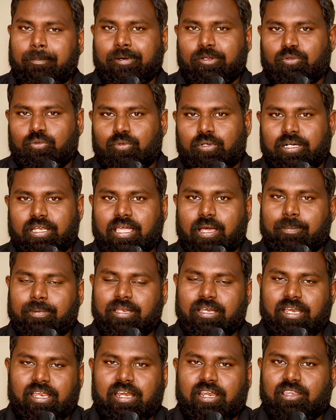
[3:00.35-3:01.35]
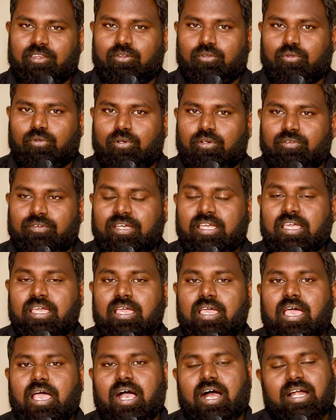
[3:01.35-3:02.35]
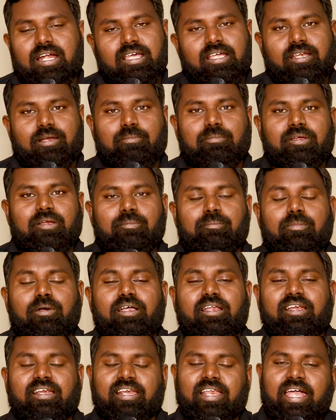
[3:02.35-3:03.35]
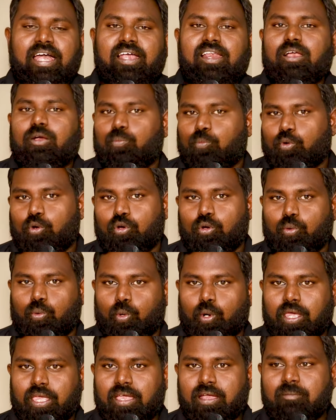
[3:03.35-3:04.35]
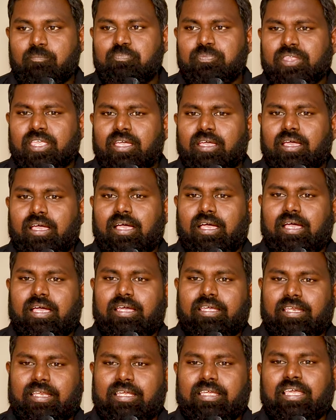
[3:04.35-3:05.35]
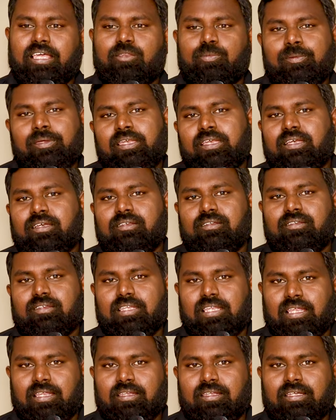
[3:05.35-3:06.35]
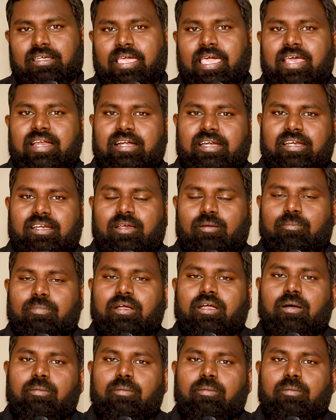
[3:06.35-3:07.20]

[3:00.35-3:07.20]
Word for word: ஆப்பர்ச்சுனிட்டி அப்படின்னே நான் அதை சொல்லுவேன் ஆனால் ரொம்ப ரொம்ப ரேராக போகக்கூடிய எக்ஸ்பீரியன்ஸ் கேண்டிடேட் ரொம்ப